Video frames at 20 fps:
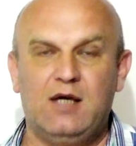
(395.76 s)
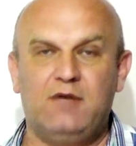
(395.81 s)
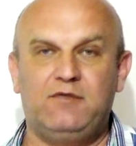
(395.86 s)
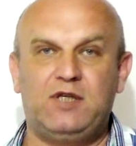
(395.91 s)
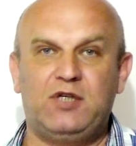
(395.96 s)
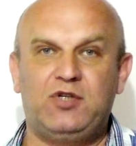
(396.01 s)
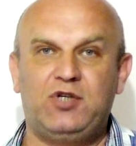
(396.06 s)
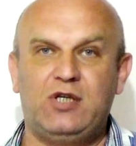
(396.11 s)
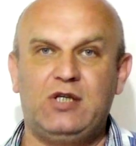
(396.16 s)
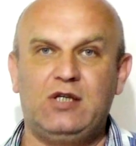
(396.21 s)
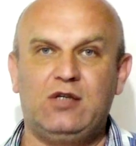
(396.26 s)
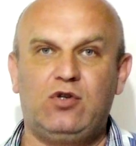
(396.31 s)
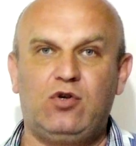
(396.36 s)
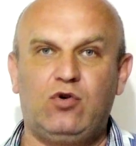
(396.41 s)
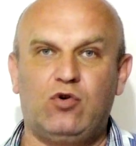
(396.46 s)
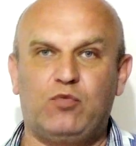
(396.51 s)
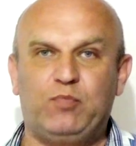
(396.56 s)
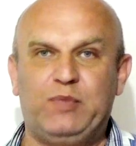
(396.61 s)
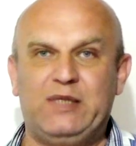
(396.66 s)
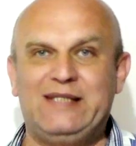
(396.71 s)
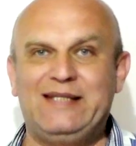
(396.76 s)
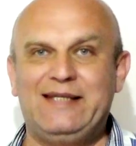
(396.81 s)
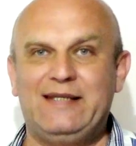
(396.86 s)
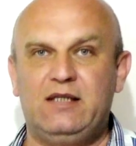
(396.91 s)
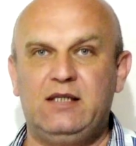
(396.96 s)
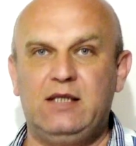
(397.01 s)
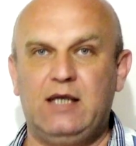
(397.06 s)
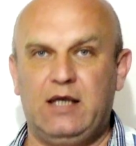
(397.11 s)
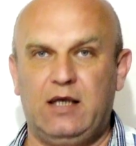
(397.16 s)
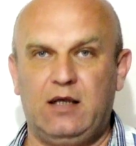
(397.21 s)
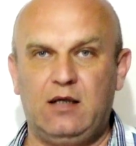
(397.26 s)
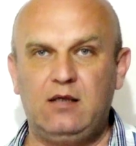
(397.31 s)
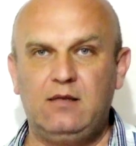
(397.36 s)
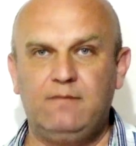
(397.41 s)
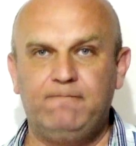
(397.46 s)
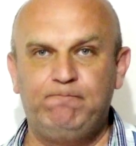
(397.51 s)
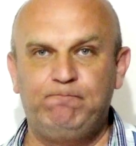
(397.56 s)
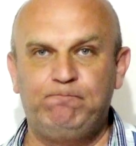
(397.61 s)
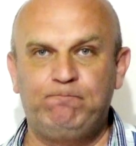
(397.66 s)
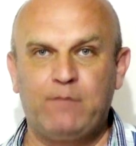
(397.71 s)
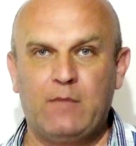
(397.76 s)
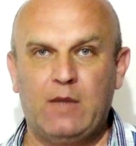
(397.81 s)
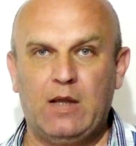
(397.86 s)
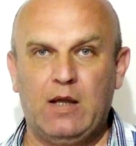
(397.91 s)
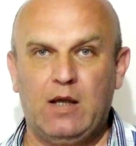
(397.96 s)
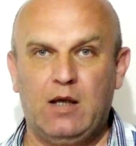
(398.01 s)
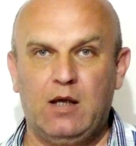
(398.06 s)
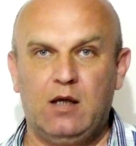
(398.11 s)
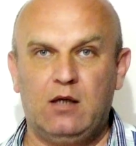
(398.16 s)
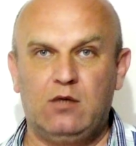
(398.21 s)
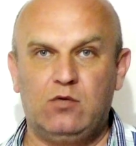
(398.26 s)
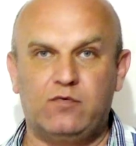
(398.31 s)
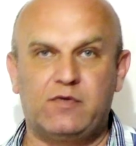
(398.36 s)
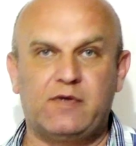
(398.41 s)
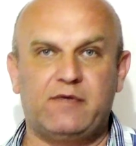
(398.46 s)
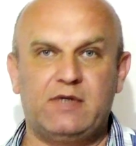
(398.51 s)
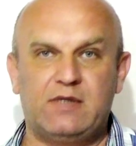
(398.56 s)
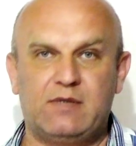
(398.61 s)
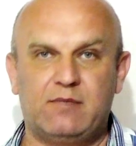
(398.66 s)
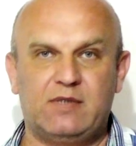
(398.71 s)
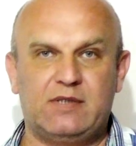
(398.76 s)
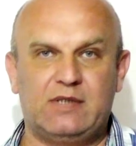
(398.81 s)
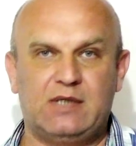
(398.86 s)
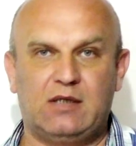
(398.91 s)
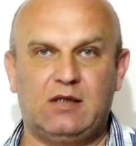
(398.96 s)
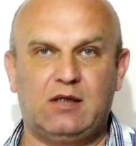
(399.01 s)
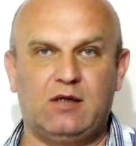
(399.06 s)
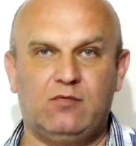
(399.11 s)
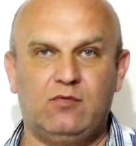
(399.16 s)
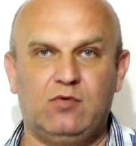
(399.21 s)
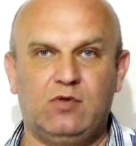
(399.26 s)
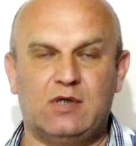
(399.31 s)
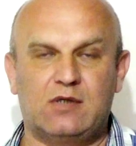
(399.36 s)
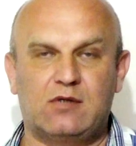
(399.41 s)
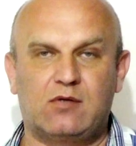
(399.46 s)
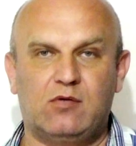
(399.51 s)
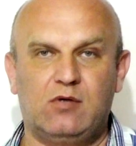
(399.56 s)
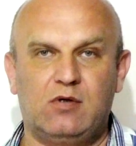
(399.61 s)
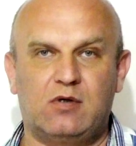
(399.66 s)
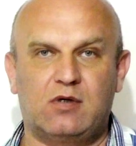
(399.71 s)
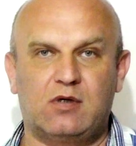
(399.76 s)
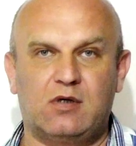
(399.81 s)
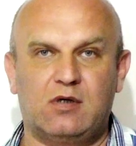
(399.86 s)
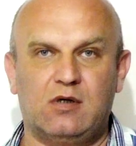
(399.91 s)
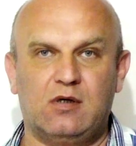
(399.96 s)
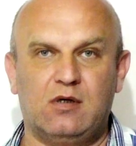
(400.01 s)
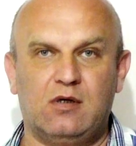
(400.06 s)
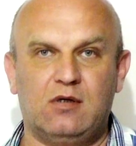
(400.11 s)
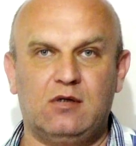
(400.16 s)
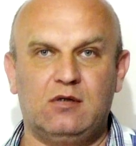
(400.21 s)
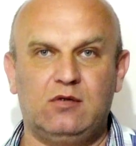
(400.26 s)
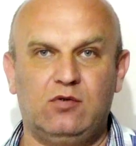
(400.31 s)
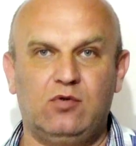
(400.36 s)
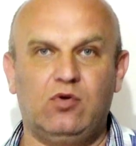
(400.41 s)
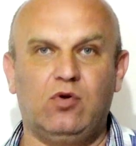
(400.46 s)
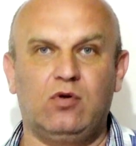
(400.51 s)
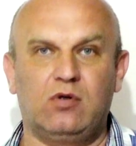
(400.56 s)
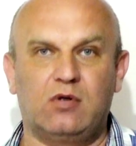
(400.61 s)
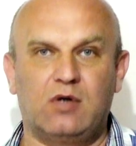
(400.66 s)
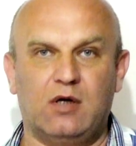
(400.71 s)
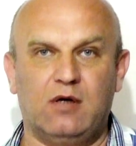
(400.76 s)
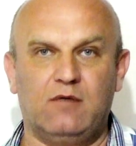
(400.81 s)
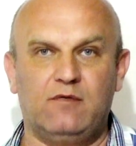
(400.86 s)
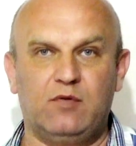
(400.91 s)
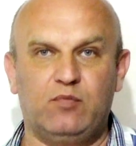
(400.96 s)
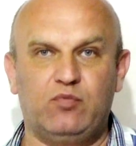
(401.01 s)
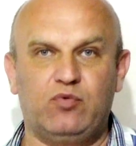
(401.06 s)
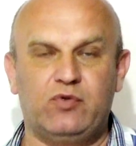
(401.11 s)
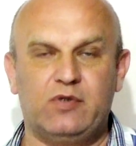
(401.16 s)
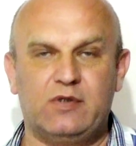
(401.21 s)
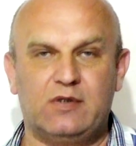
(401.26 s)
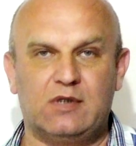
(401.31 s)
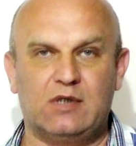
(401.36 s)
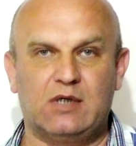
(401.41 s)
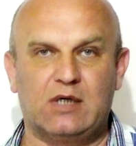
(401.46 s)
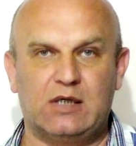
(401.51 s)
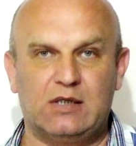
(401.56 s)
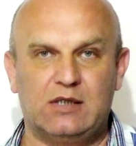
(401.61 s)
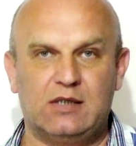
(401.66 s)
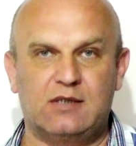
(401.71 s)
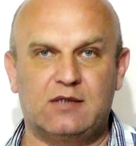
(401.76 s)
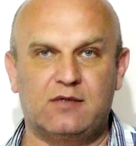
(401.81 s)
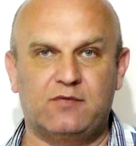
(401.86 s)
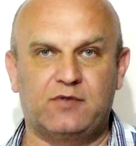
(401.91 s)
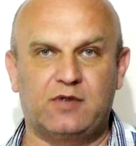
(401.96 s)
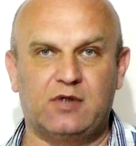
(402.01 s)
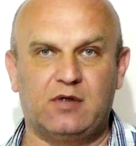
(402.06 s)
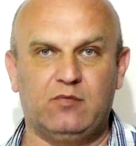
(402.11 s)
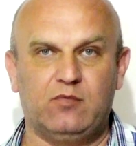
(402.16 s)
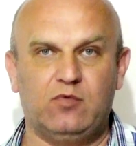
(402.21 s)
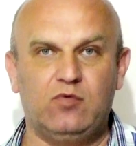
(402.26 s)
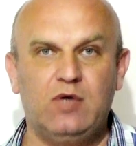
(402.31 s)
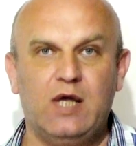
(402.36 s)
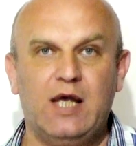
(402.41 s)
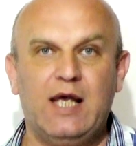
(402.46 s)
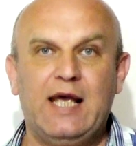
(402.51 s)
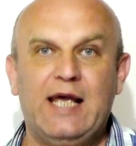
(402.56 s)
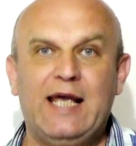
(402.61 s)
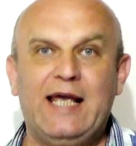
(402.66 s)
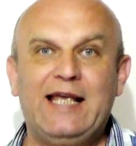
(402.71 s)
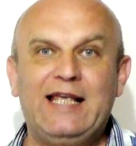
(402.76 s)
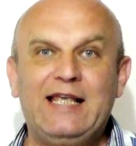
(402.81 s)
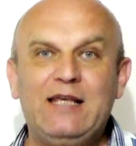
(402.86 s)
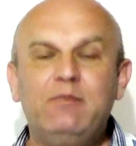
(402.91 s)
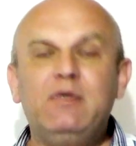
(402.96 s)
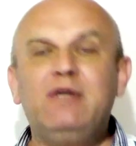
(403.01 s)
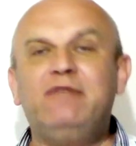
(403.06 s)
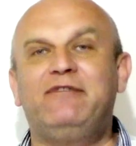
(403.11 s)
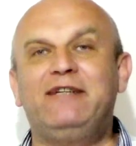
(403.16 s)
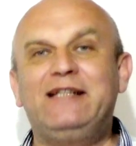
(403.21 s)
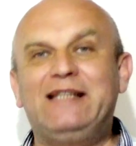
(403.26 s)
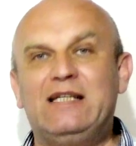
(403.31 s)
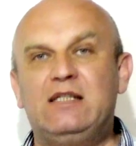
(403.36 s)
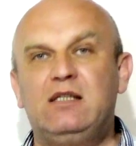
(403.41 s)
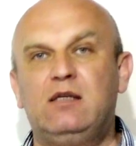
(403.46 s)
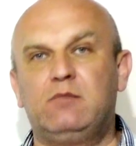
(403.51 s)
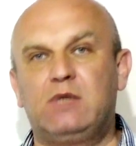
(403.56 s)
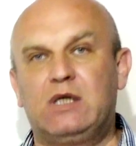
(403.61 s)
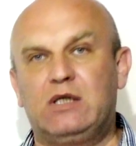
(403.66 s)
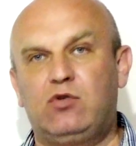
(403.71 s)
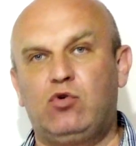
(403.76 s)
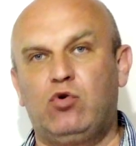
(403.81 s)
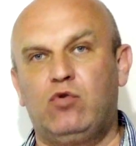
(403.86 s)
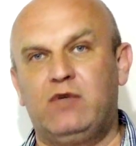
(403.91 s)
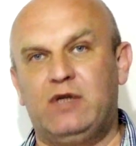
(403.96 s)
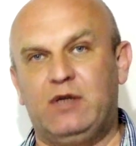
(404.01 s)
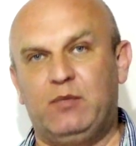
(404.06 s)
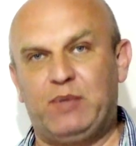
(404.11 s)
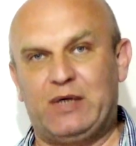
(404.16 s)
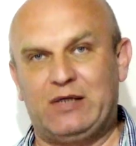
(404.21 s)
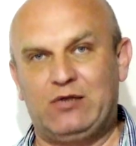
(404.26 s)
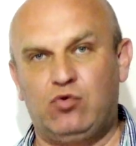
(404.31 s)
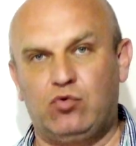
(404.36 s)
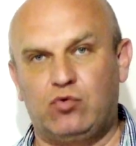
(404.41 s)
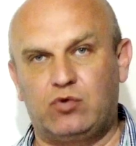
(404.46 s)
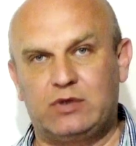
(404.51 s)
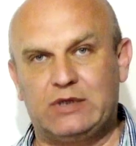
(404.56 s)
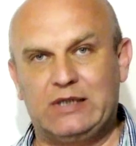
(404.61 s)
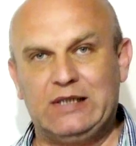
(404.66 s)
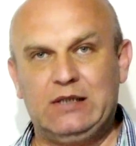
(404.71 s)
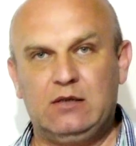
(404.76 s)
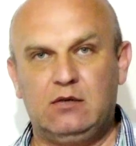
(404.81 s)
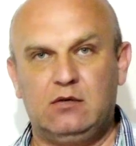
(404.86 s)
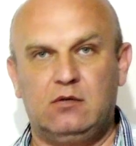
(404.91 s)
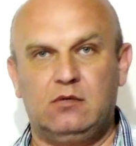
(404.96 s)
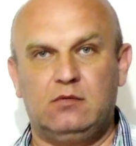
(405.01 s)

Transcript: в течение 3-5 дней ну, в зависимости от того, насколько долго вы будете находиться в Крыму. И мы выдадим готовые продукты,